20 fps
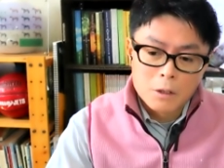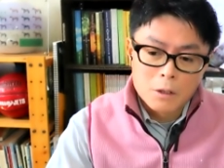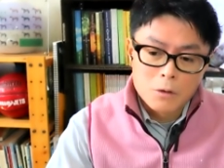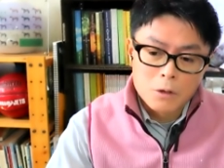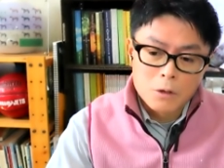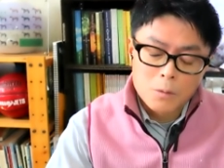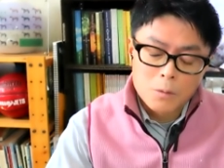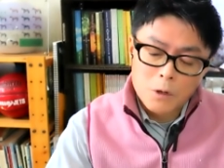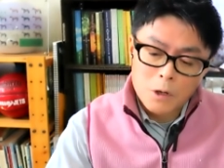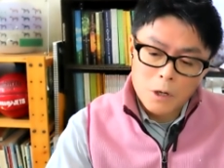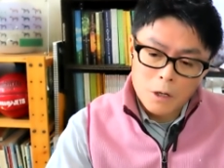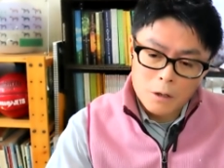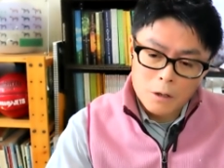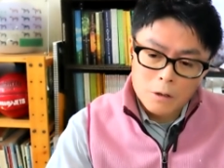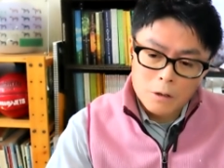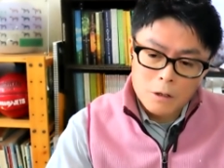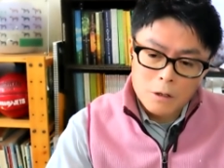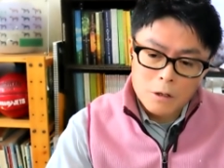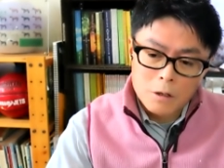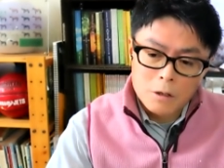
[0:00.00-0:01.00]
いずれもあれ
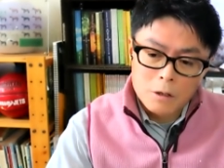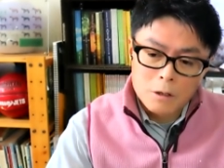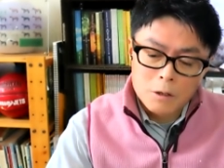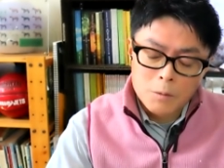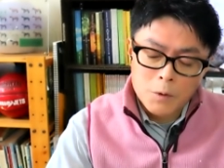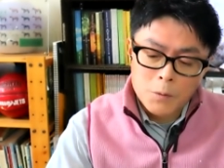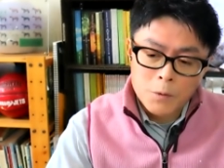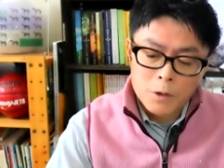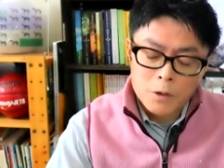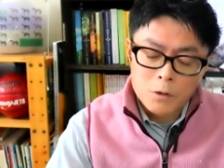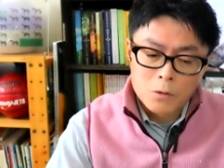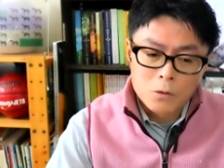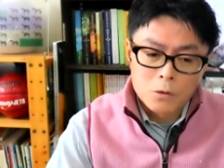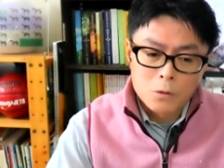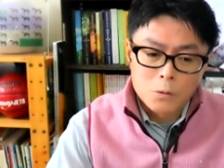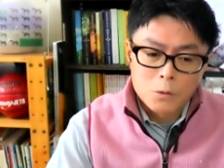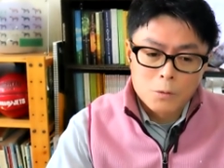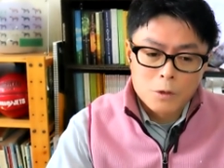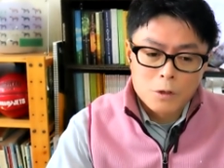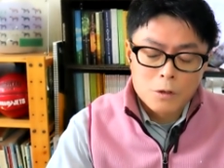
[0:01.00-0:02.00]
なんか今までの
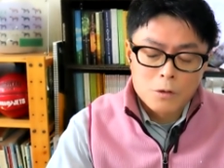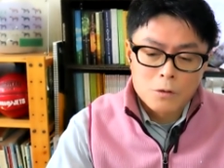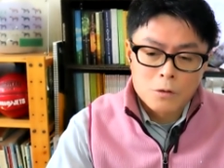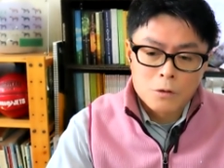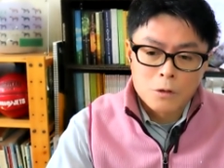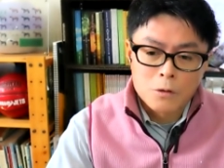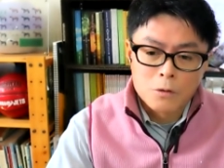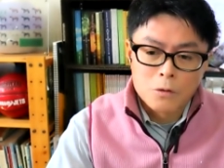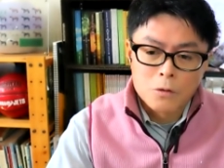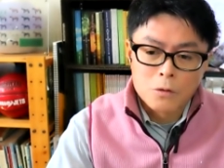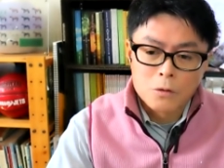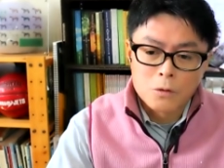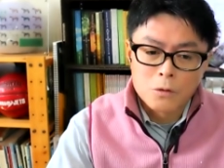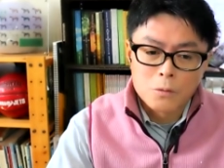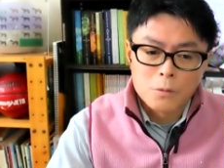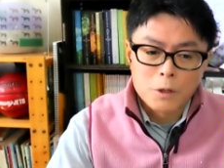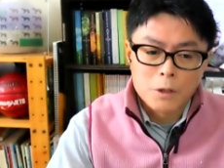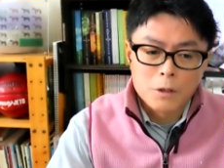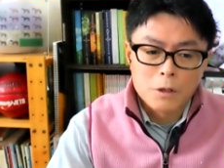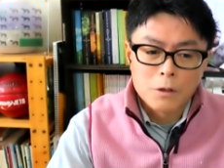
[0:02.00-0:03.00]
友道厩舎の調教
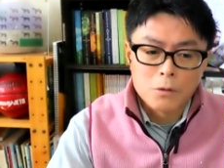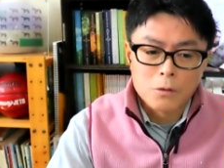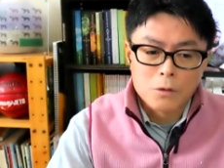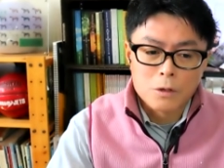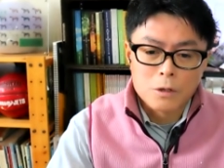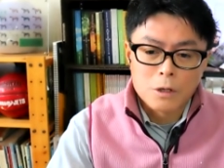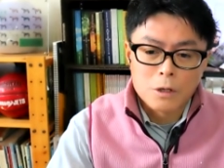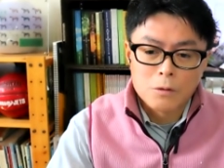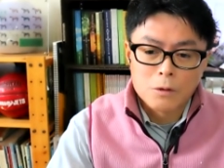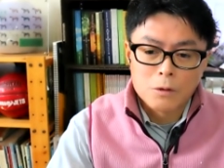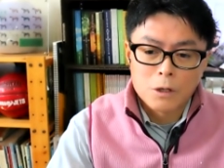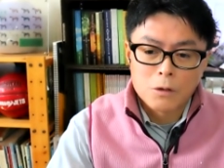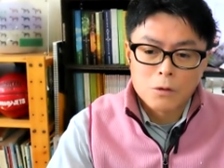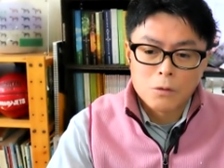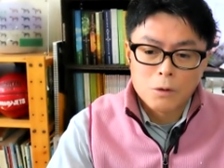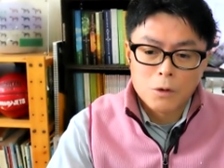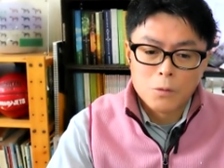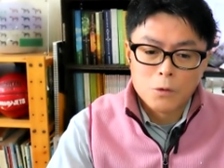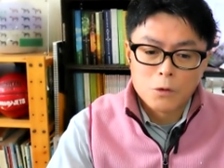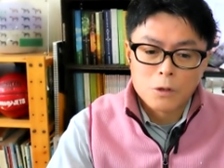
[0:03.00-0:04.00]
パターンと違うな
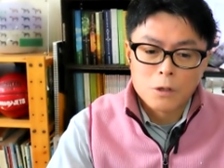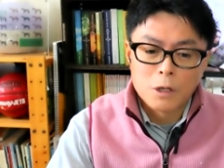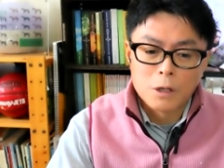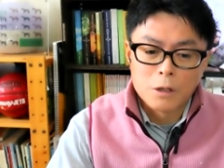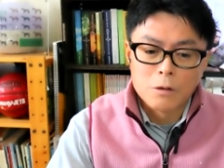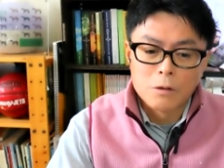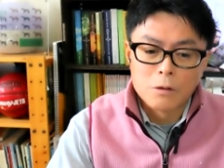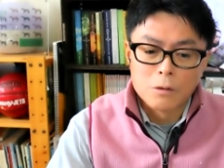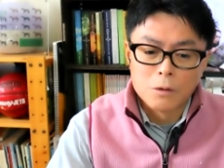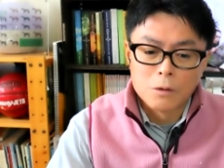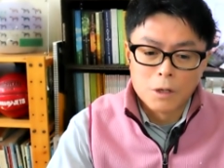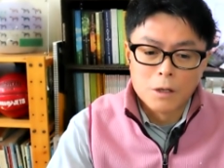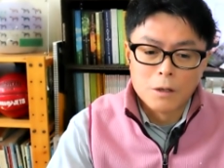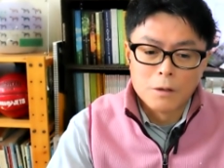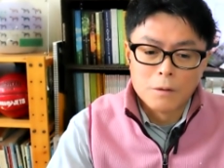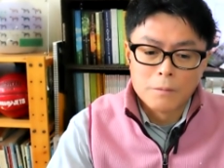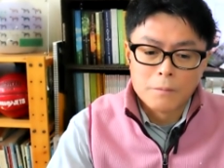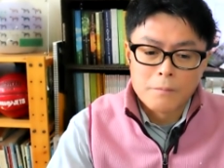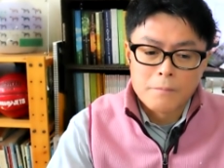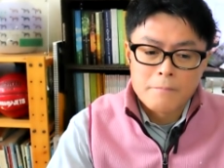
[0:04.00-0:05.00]
とは思ったんですよ
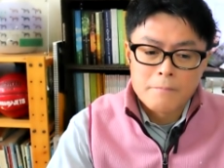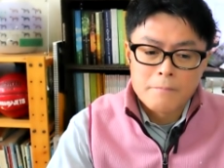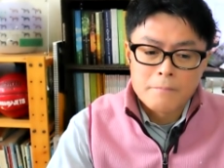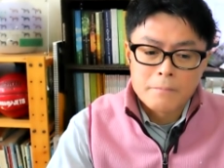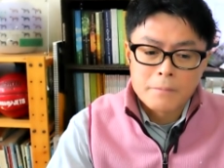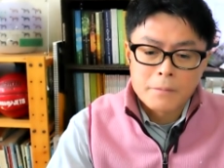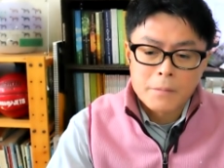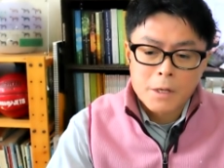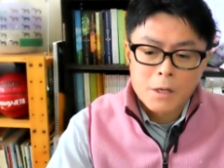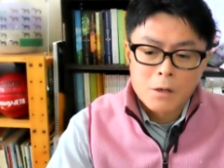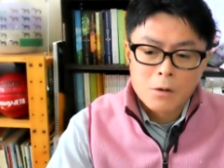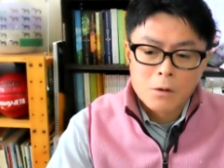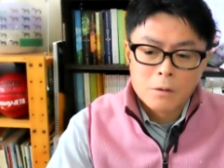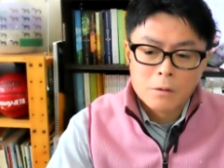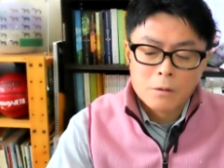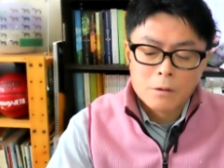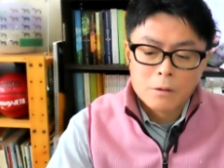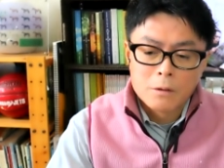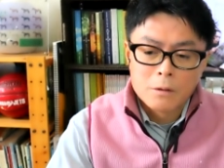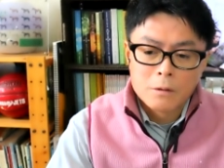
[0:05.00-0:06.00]
ね。あ、へ
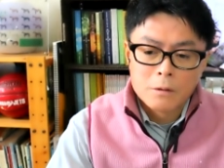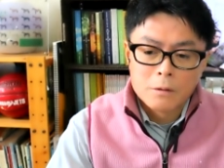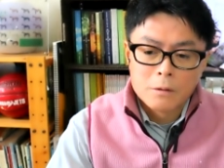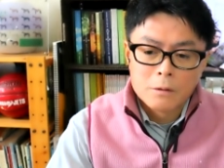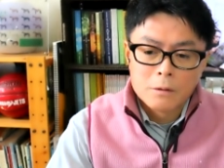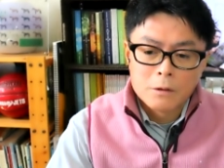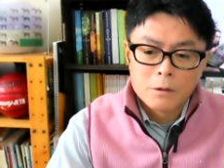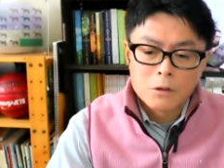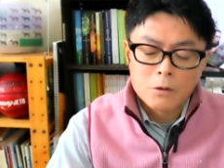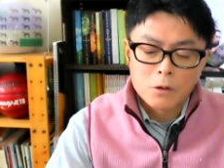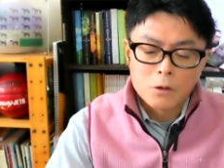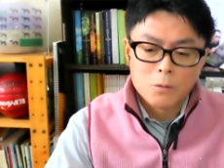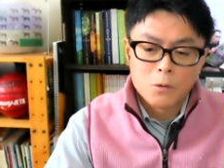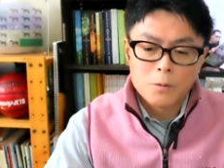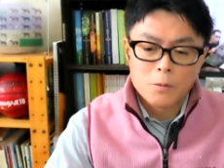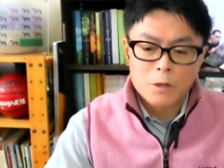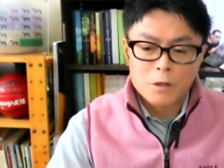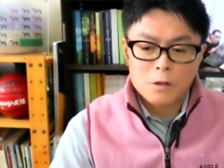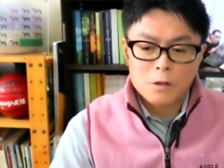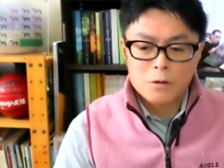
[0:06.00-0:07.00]
え。いや、
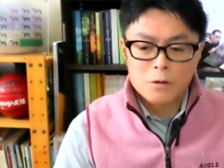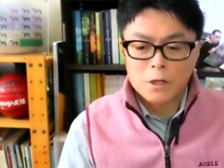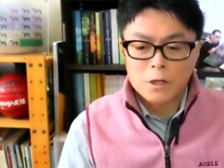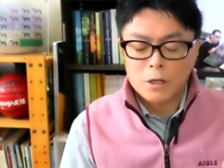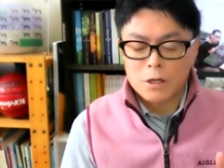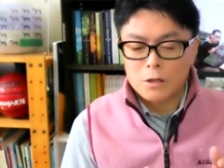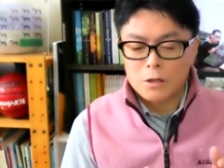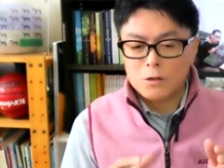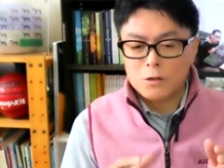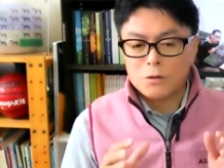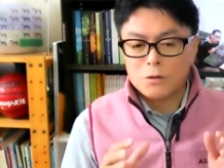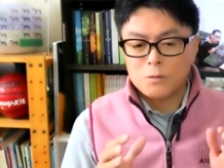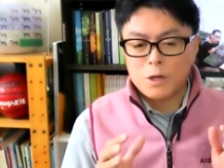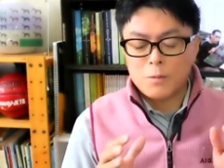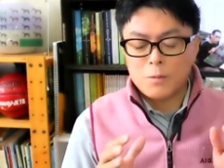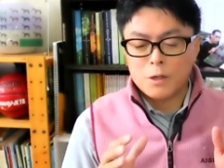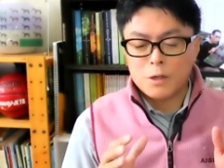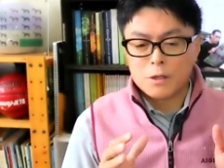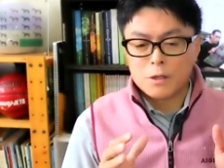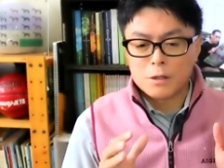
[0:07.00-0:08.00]
友道厩舎って1周
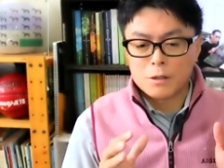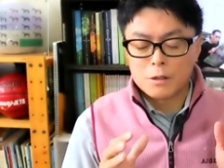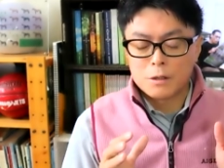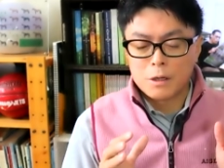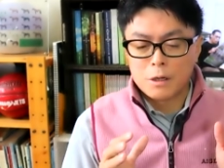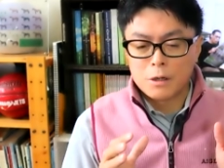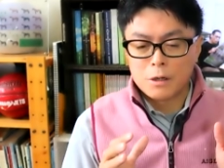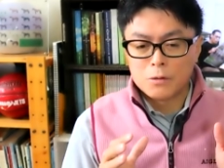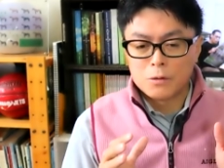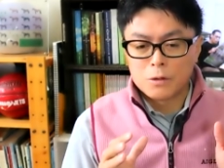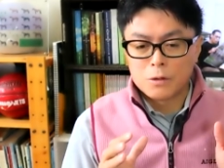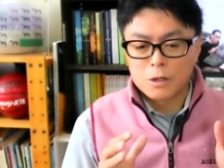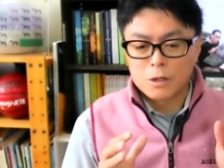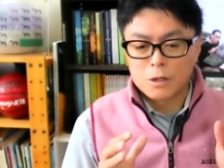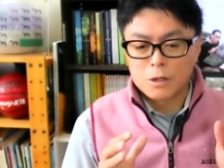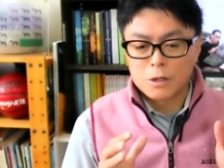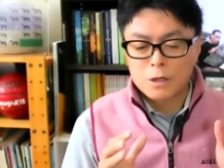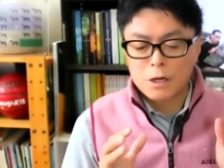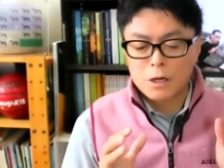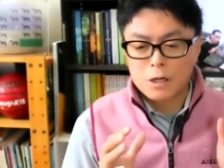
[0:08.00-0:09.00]
前までしっ
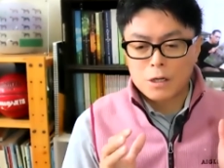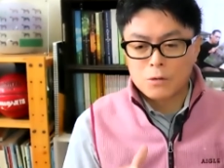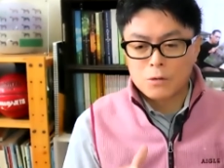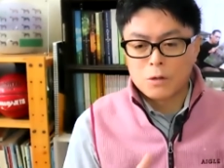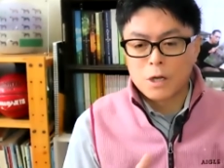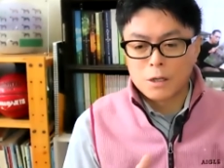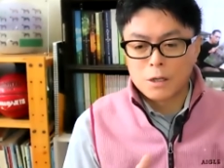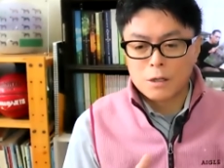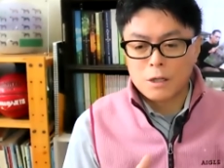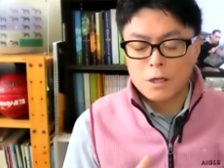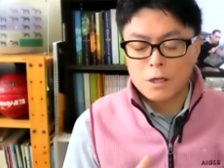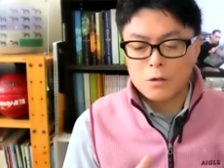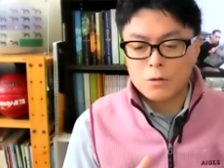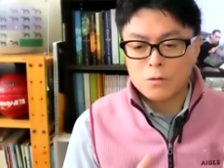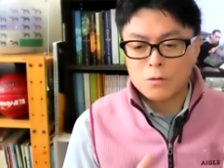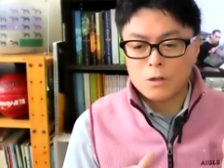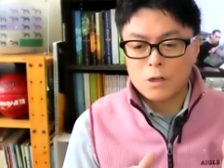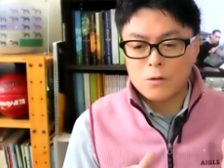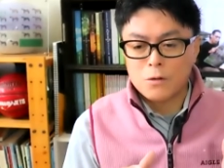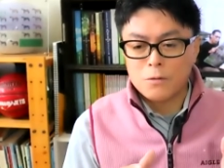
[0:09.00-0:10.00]
かりとやって、
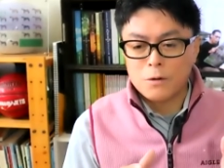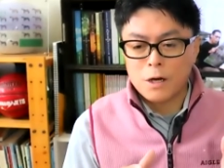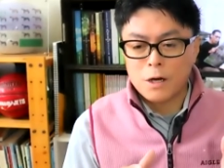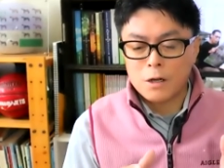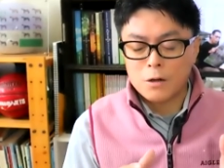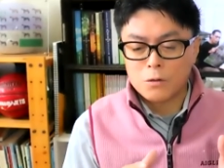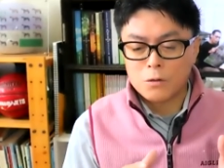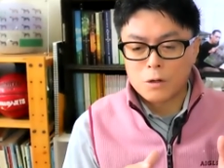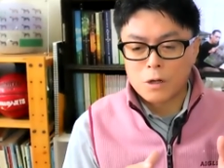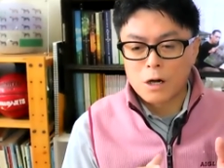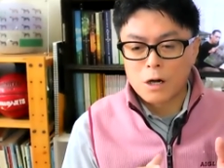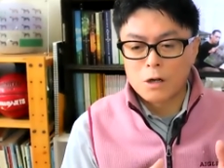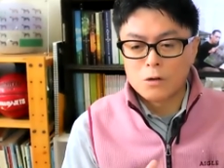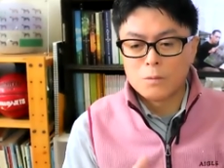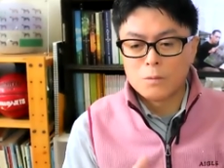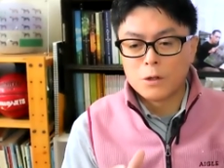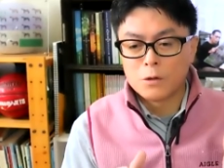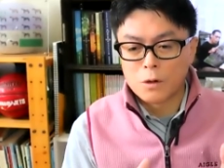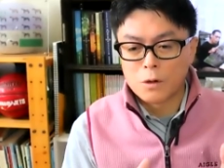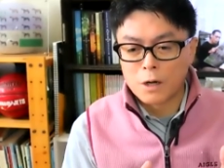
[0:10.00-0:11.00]
直前は販路で軽
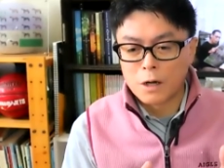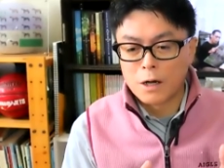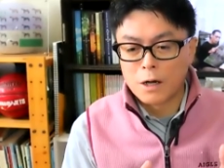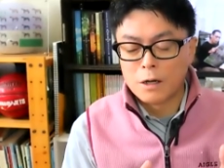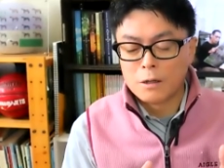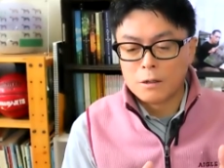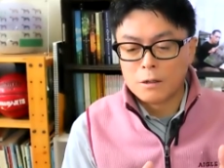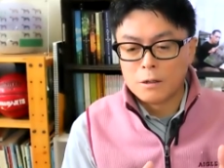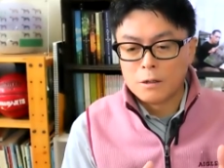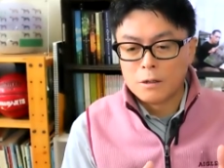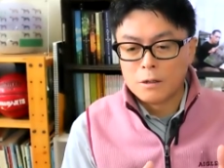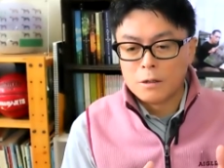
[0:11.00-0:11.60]
めとか、